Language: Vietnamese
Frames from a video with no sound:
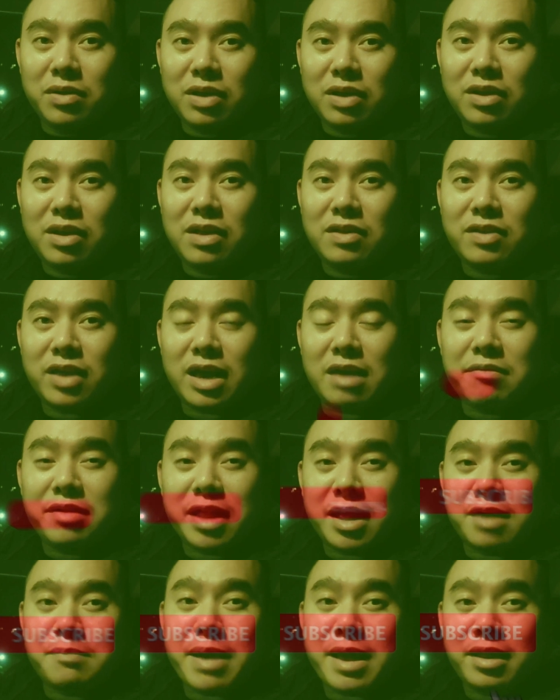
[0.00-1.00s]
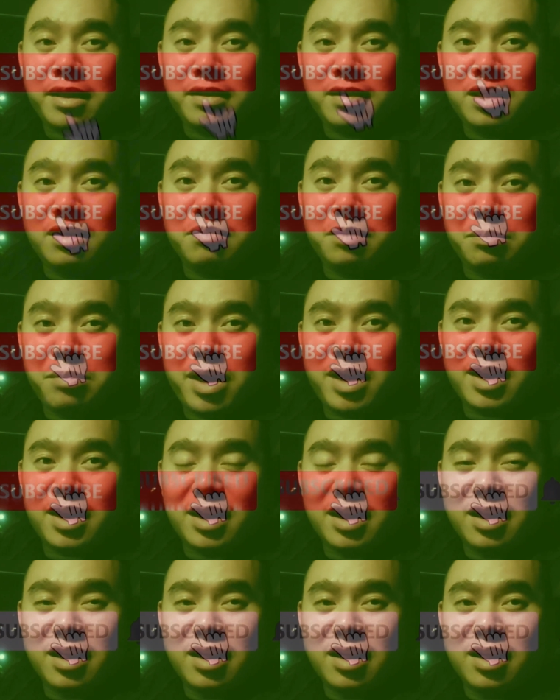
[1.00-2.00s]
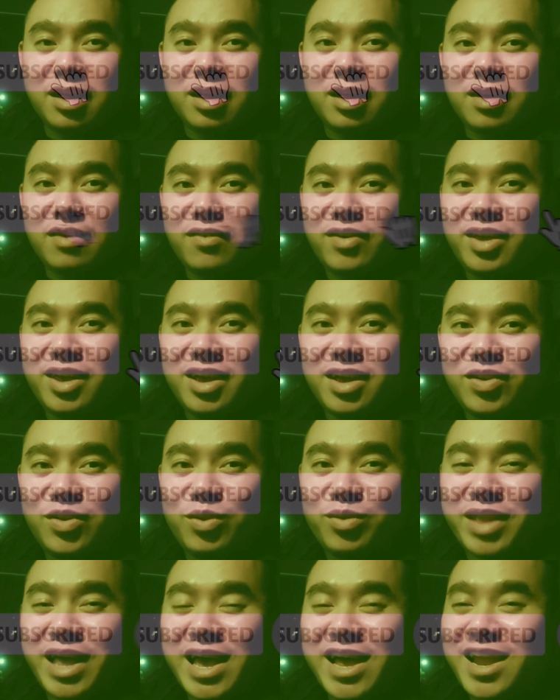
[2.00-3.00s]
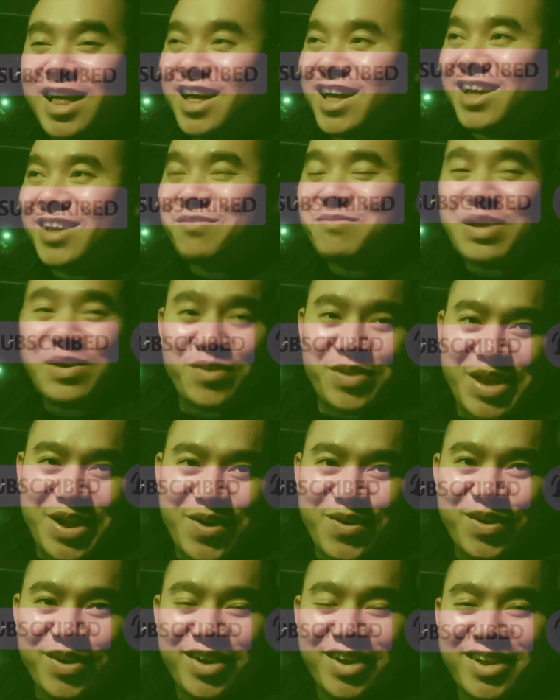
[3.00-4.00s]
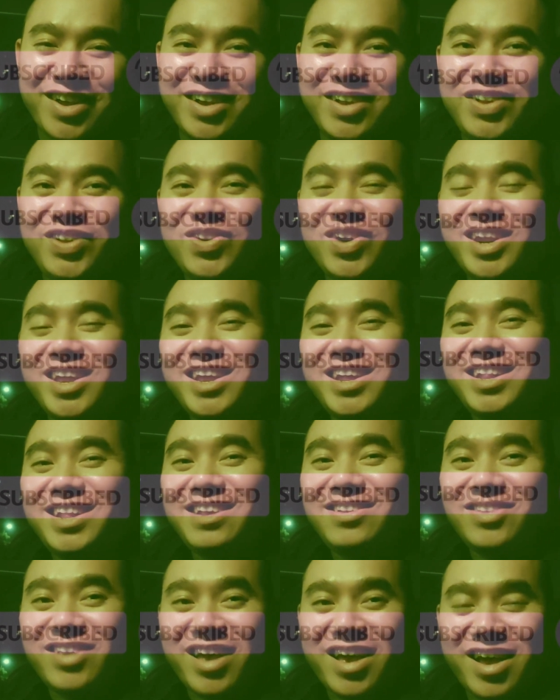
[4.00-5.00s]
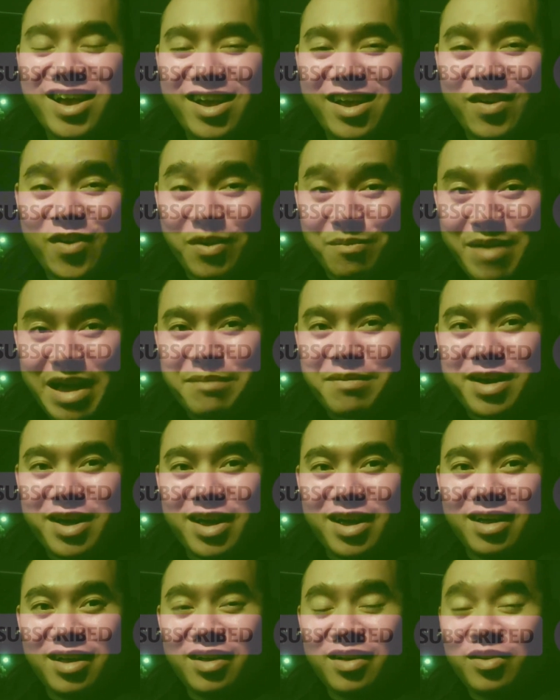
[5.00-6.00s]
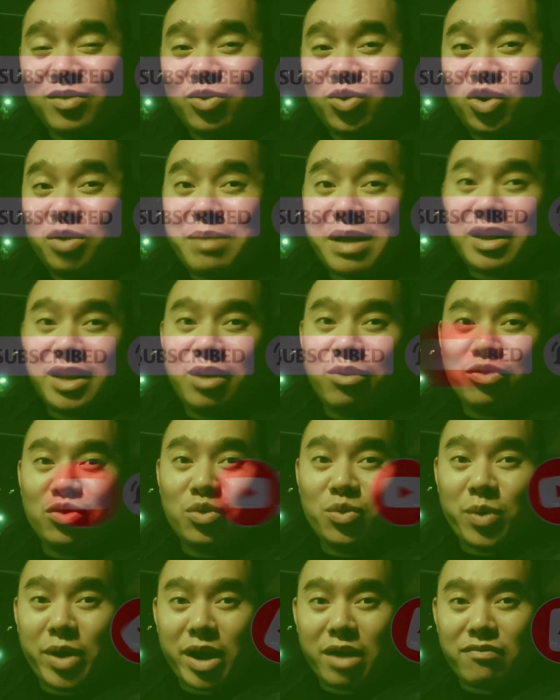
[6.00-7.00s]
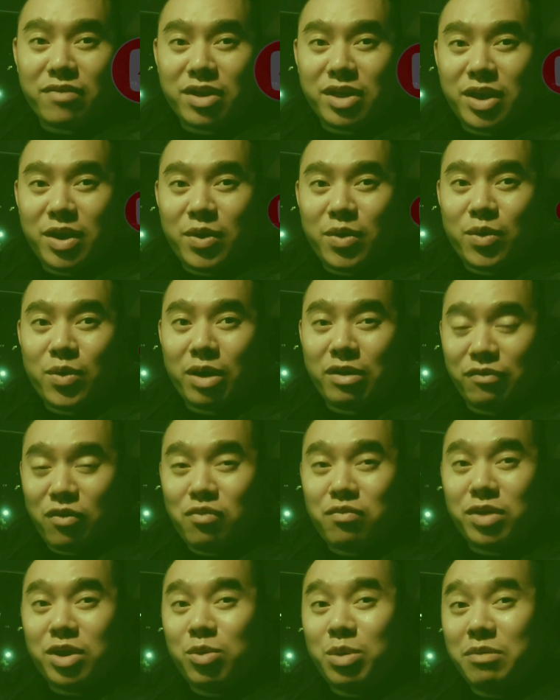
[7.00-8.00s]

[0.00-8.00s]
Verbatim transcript: mình sẽ chia sẻ hết với cả các bạn những gì mình biết vì ờ, chúng ta là bạn của nhau cho đi thì sẽ còn mãi mà chúc các bạn nhiều sức khỏe và nhiều hạnh phúc và